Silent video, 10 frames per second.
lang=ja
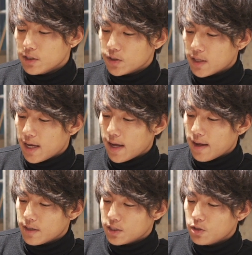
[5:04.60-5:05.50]
るいので
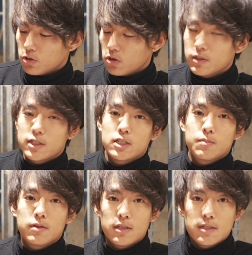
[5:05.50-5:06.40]
白飛びしてし
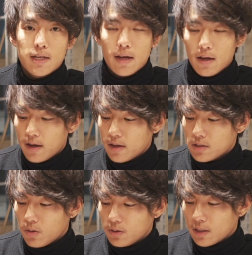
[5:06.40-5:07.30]
まうんですね
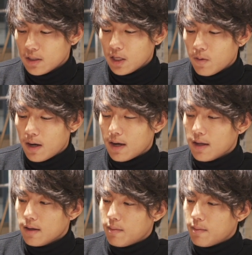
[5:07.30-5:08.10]
そういった時には、